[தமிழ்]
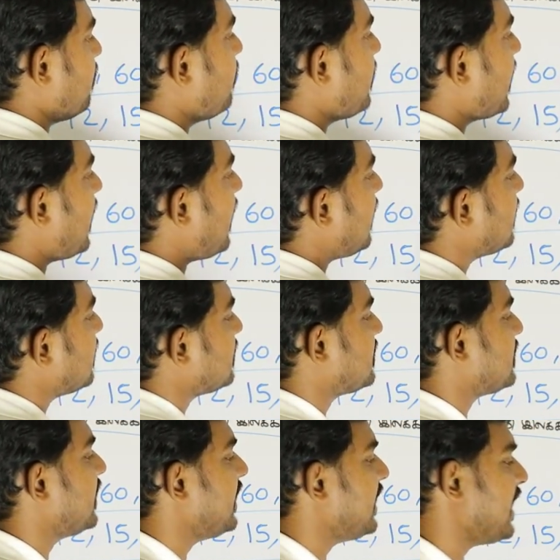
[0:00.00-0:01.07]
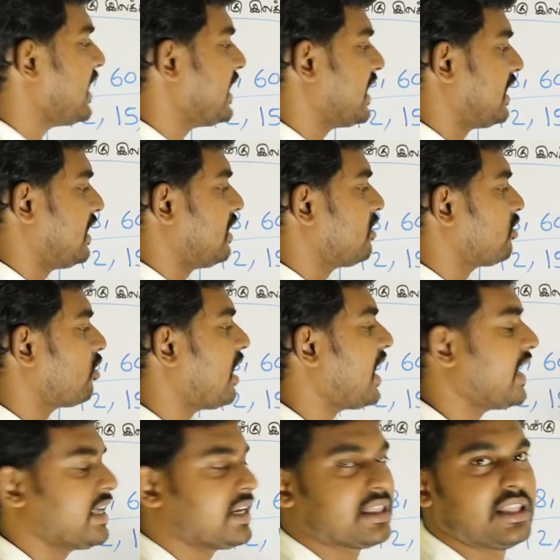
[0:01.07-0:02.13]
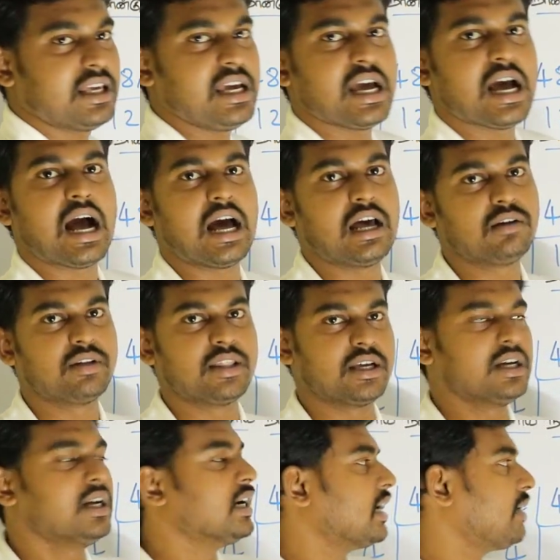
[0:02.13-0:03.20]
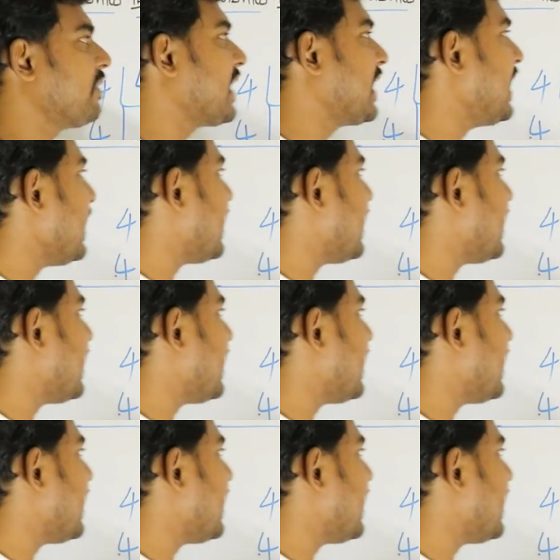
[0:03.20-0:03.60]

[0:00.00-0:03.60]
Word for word: மிக சிறிய எண் தொள்ளாயிரத்தி அறுபது நமக்கு என்ன